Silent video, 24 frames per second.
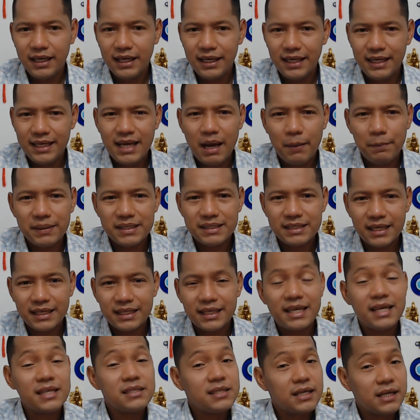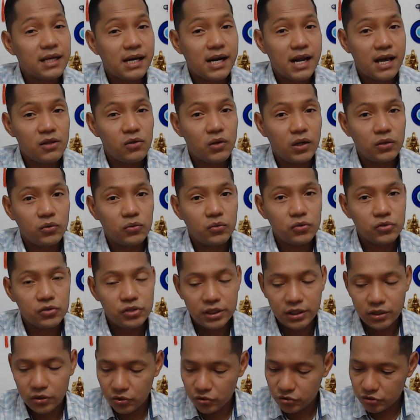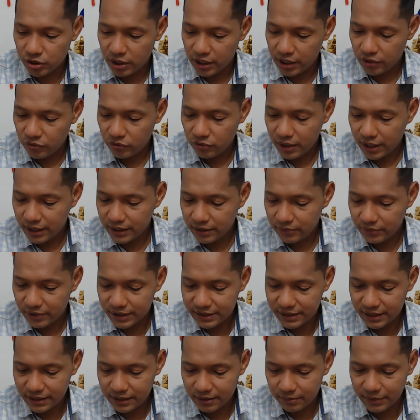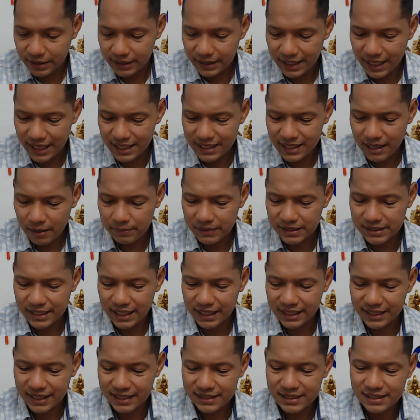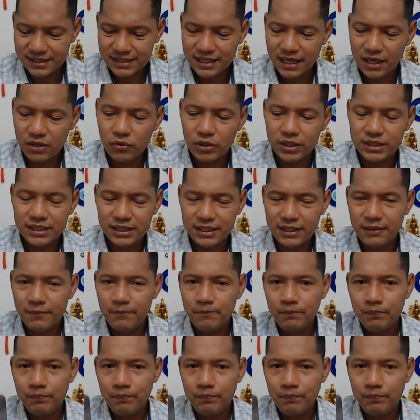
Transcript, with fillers: y a pesar que has cerrado algunos ciclos, Leo, a nivel sentimental y a pesar que has estado allí,